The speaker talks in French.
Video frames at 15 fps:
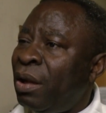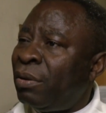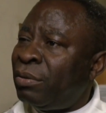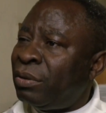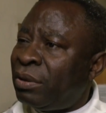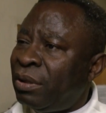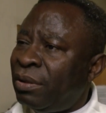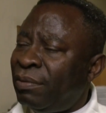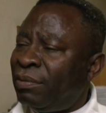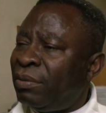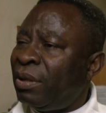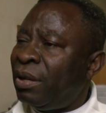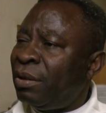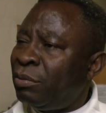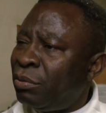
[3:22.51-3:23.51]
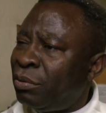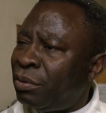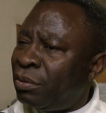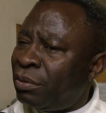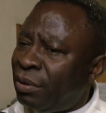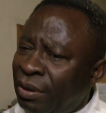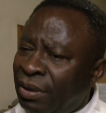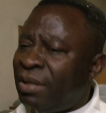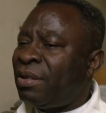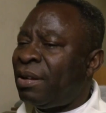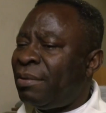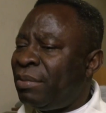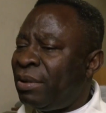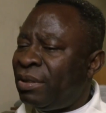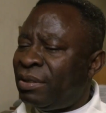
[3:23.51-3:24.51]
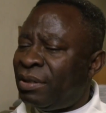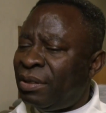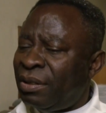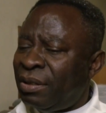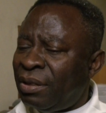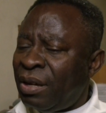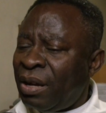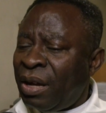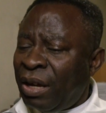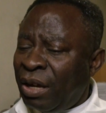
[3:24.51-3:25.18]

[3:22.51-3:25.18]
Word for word: aussi vient nous redynamiser,